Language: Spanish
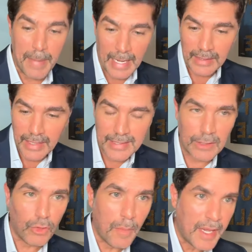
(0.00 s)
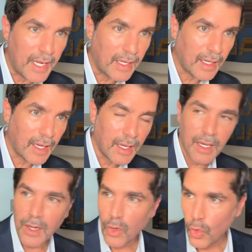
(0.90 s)
parte de
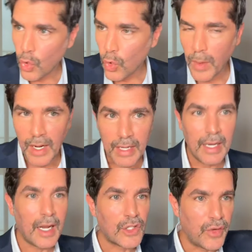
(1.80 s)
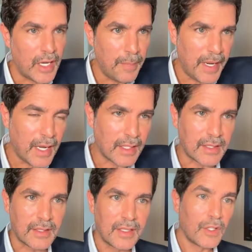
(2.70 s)
Centroamérica, Cuba y las
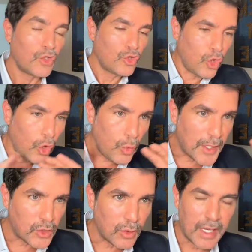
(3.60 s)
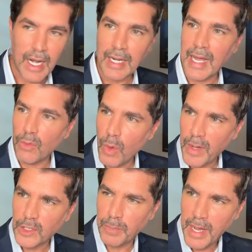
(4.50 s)
Filipinas. Todo eso era la
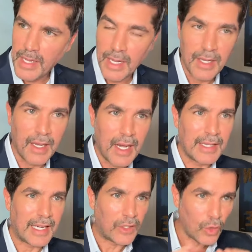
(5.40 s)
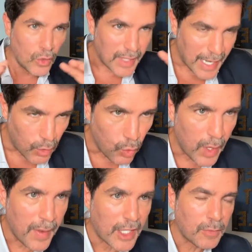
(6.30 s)
Nueva España, era el territorio de la
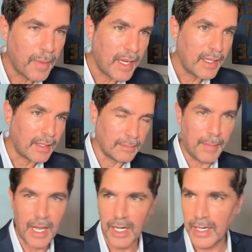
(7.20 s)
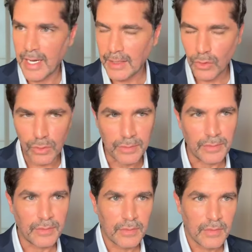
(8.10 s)
Nueva España, virreinato.
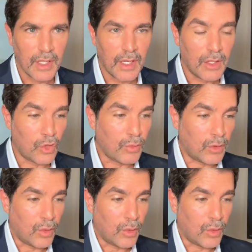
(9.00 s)
Entonces